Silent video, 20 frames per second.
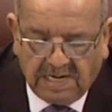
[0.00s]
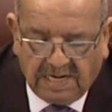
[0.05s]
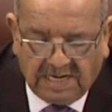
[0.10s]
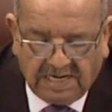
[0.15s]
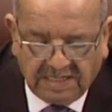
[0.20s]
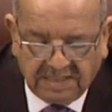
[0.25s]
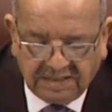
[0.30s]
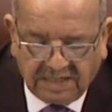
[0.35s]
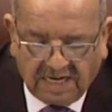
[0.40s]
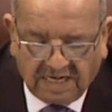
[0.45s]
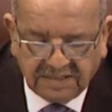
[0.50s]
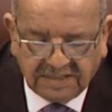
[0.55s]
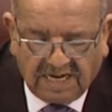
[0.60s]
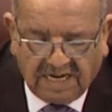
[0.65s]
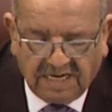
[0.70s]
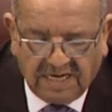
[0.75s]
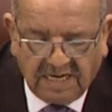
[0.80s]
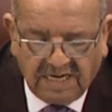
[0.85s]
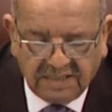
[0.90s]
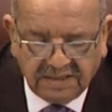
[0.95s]
للضغط
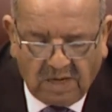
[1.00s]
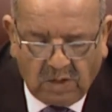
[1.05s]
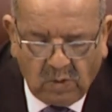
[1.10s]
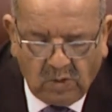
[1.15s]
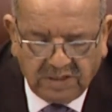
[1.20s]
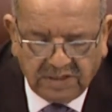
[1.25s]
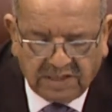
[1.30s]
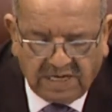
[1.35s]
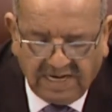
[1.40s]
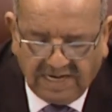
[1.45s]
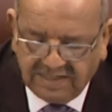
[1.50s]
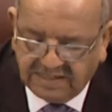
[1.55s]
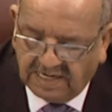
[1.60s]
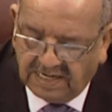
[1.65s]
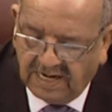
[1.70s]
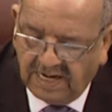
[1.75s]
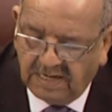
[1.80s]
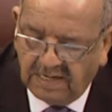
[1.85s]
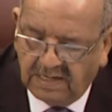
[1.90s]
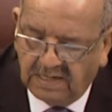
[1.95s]
على دولة
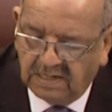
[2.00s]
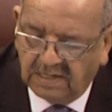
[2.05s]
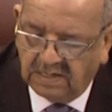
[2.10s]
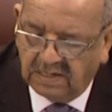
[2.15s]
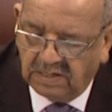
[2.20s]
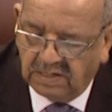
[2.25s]
الاحتلال